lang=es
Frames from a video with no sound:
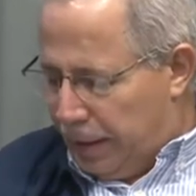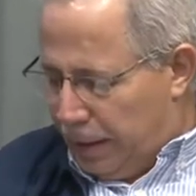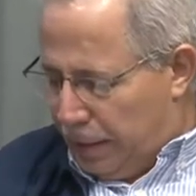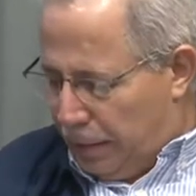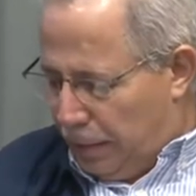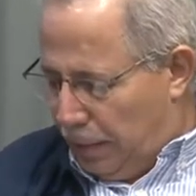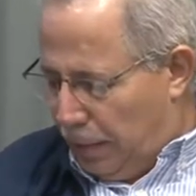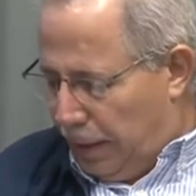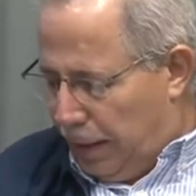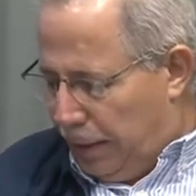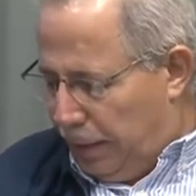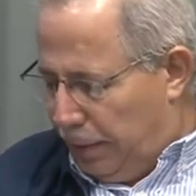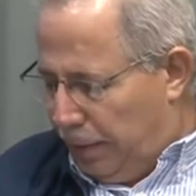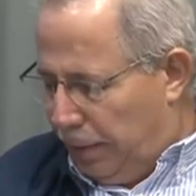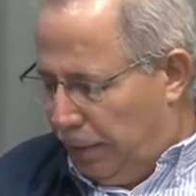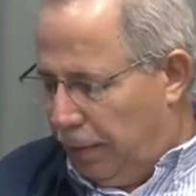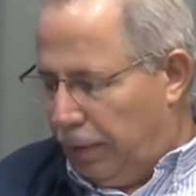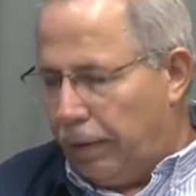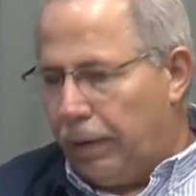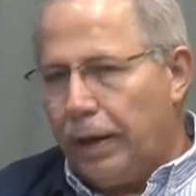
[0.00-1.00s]

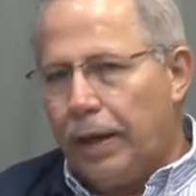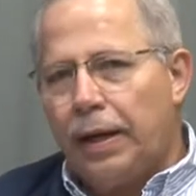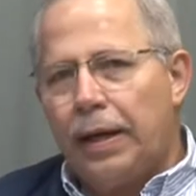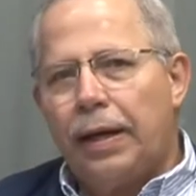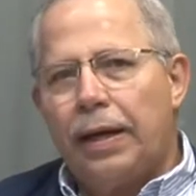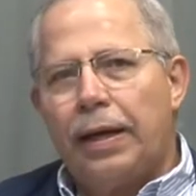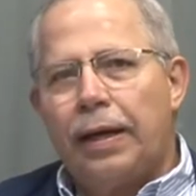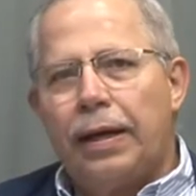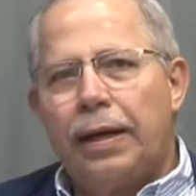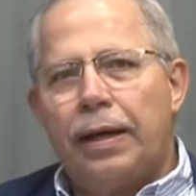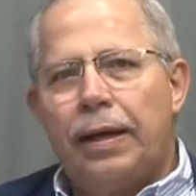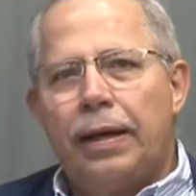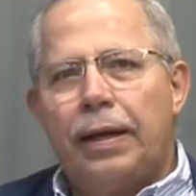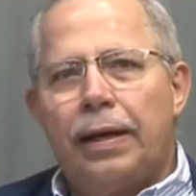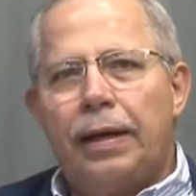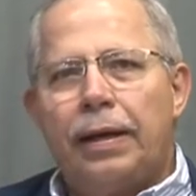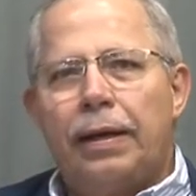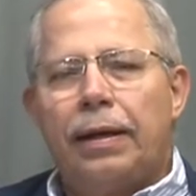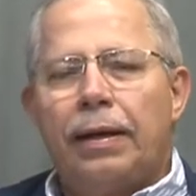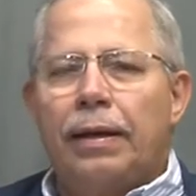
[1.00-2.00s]
Luego,
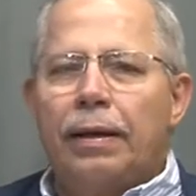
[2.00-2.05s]
eh,